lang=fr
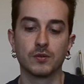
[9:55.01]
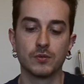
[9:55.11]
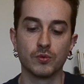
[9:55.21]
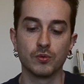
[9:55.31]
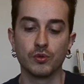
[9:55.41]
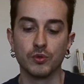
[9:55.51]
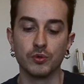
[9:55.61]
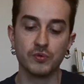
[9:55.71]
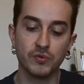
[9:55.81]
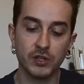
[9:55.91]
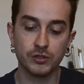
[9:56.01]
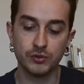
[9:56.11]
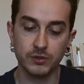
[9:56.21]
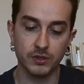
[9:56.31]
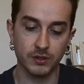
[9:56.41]
Donc, une fois que, je
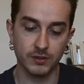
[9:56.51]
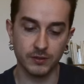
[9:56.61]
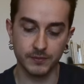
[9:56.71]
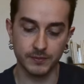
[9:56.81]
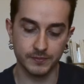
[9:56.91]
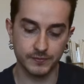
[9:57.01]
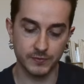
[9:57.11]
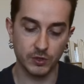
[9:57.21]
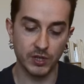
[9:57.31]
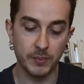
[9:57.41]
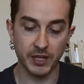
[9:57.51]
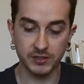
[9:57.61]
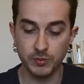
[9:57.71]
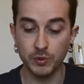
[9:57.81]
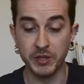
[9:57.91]
suis, que la
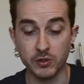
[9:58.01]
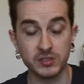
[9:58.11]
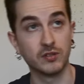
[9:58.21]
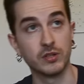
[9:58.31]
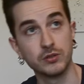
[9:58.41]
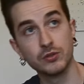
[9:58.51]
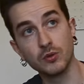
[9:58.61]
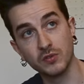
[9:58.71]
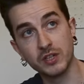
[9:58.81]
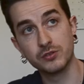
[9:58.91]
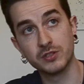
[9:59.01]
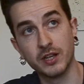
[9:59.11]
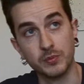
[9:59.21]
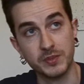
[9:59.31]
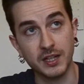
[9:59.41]
personne me met dans sa voiture, on va
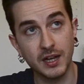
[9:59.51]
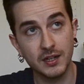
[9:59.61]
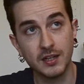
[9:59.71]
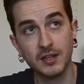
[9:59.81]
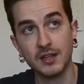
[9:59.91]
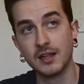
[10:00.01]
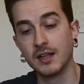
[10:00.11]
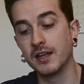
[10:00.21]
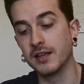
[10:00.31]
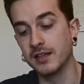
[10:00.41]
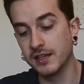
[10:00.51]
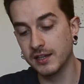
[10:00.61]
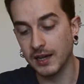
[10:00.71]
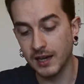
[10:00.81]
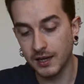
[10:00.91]
jusqu'à l'hôpital. Et
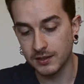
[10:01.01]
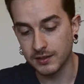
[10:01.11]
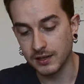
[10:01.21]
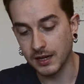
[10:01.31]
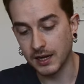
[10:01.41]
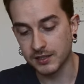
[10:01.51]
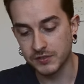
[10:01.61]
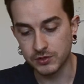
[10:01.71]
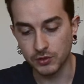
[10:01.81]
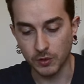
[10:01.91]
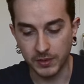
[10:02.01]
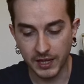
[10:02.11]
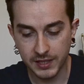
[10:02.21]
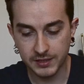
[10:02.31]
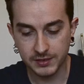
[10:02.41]
là, euh, arrivé sur
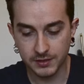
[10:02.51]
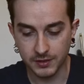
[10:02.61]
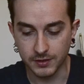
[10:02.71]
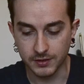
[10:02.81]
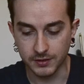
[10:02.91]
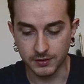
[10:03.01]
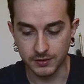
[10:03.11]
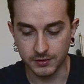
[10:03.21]
place, euh,